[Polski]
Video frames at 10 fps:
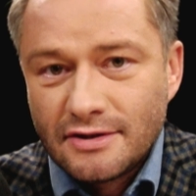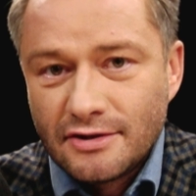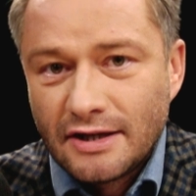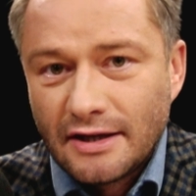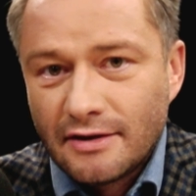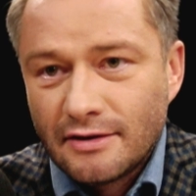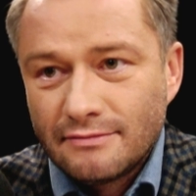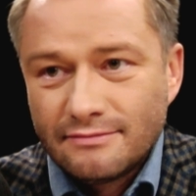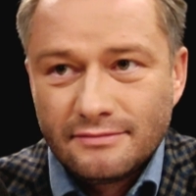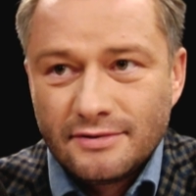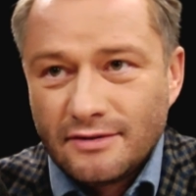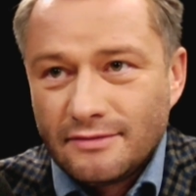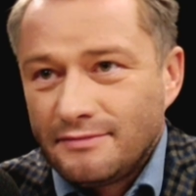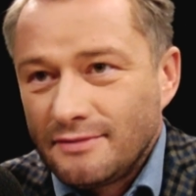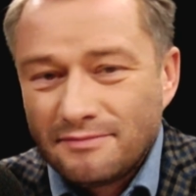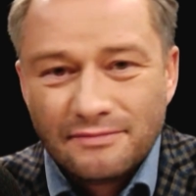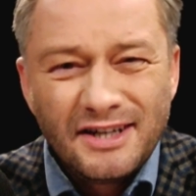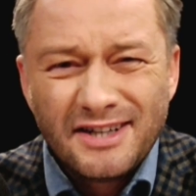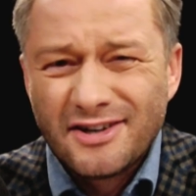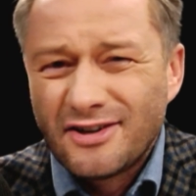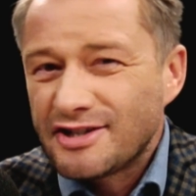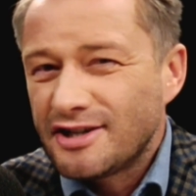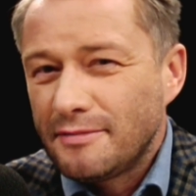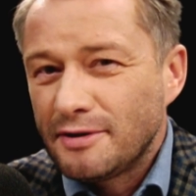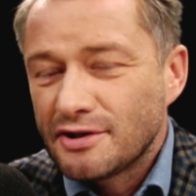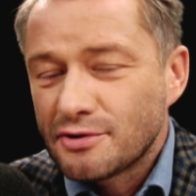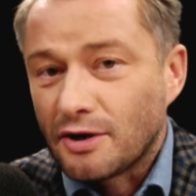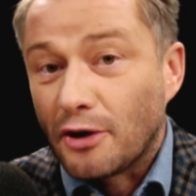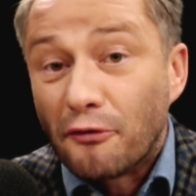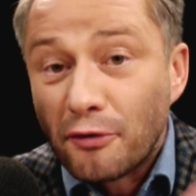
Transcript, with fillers: jest coś takiego, co no, nikt tego raczej nie będzie słuchał.